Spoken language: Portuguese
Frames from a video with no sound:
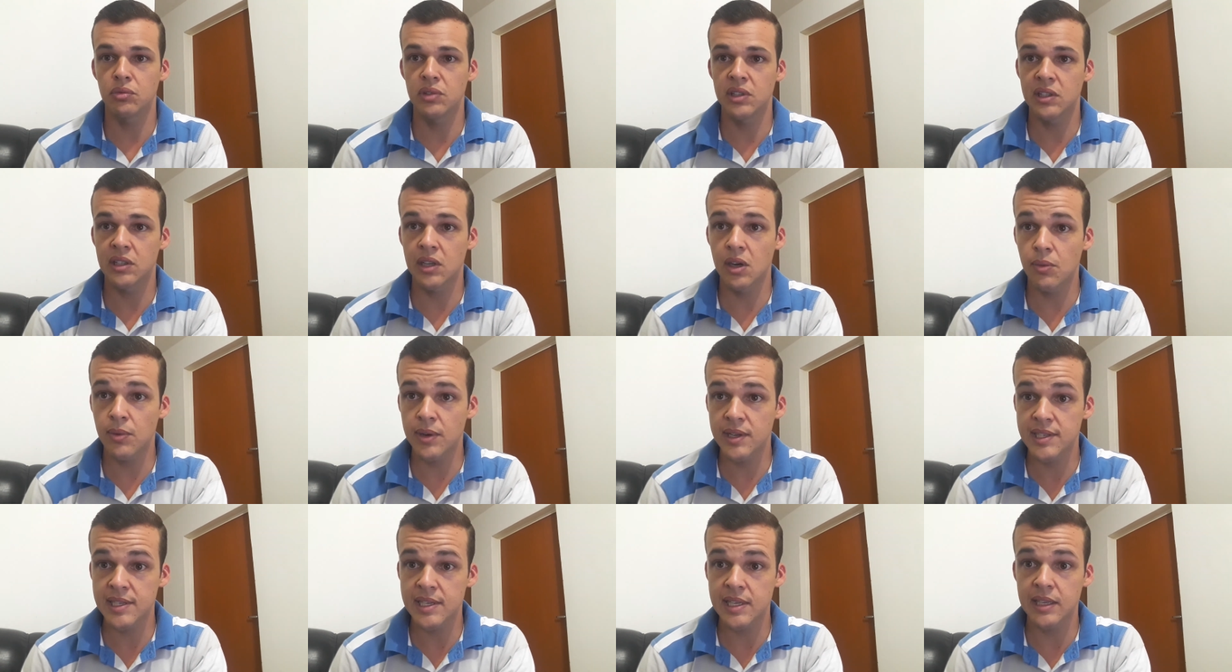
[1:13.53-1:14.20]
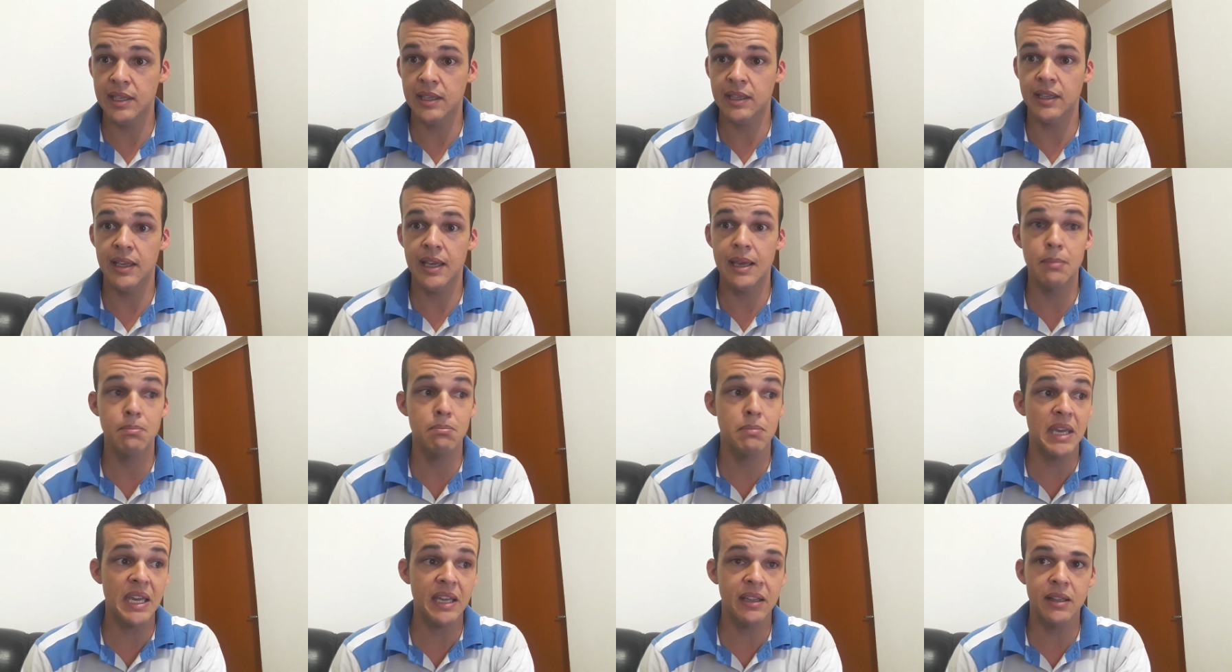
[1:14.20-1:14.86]
Então, assim, é
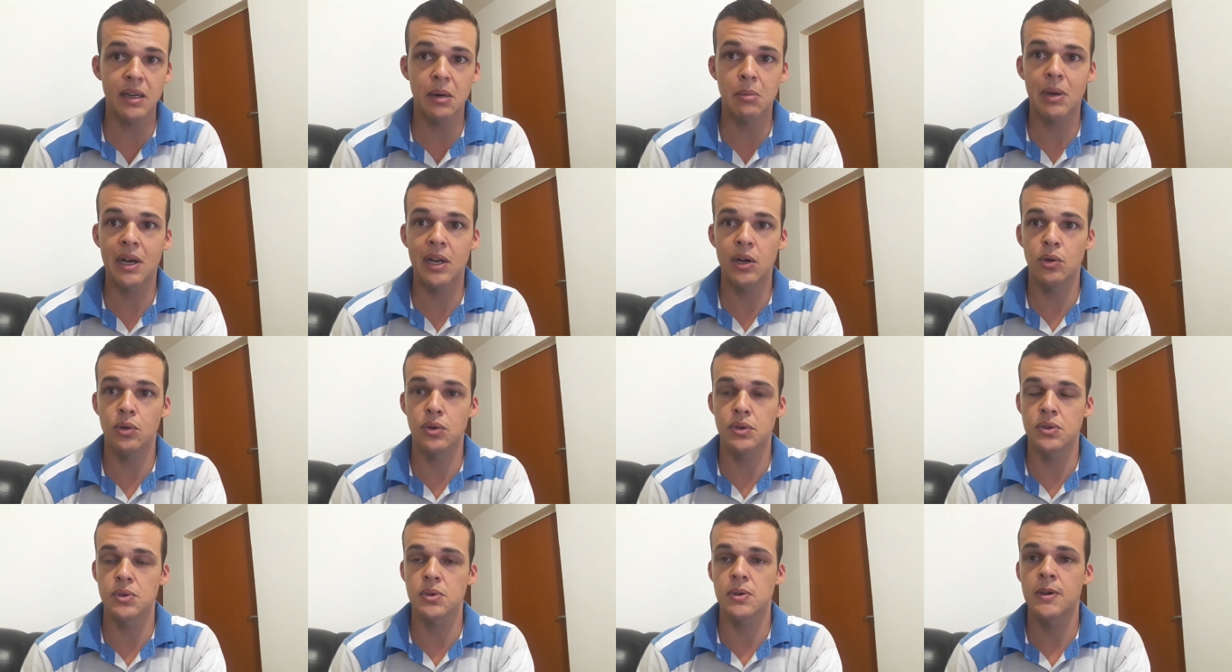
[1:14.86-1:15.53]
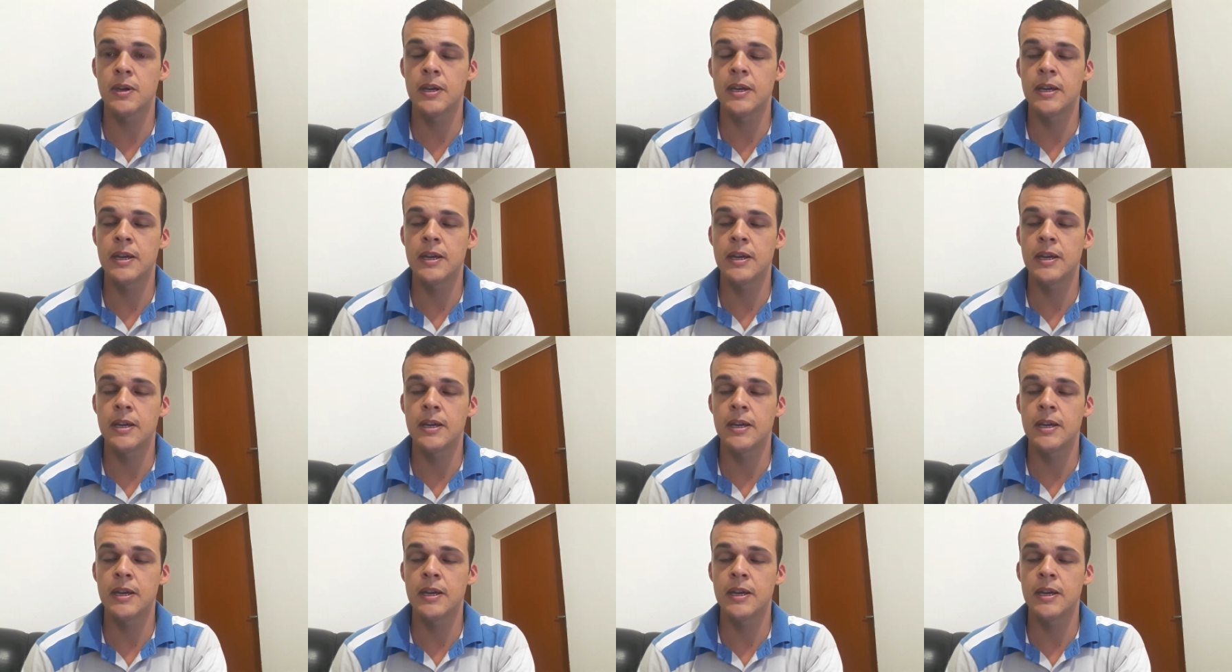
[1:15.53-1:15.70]
bem trabalhoso.